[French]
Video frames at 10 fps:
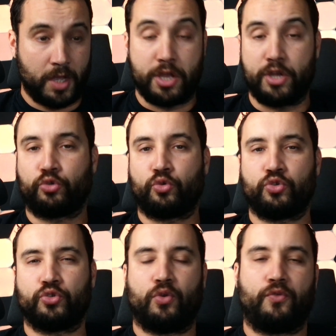Et autre
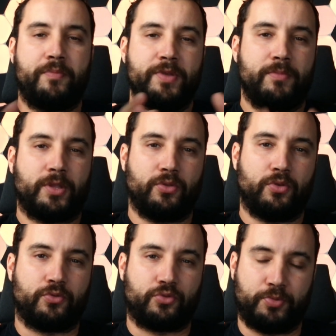chose, on voit bien
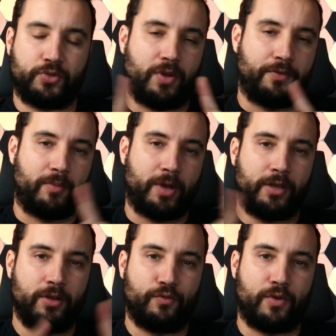maintenant, je pense que vous l'avez
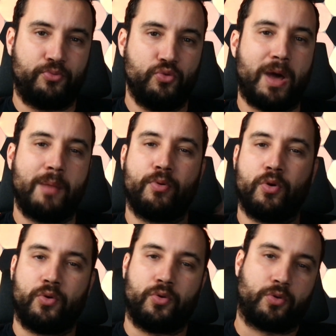remarqué, on voit plus
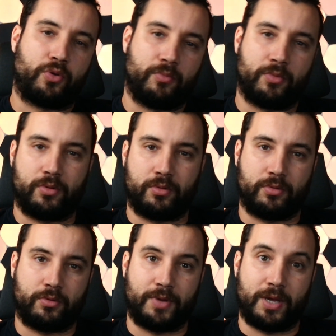Marlboro comme
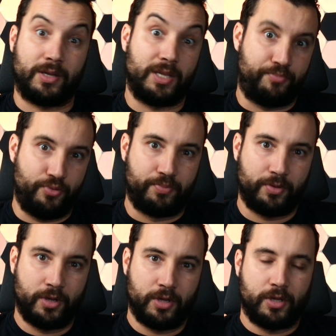euh, ben, les pubs
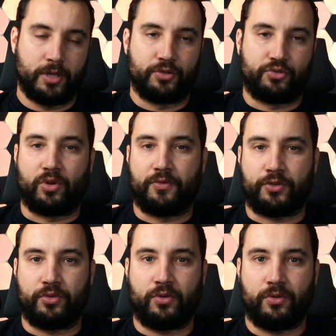sur les
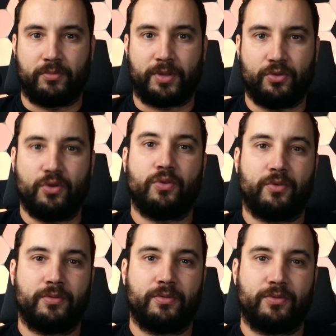voitures. Maintenant,
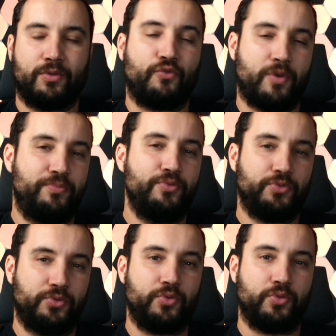on voit plus
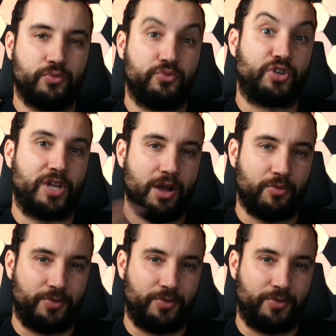de, du cloud.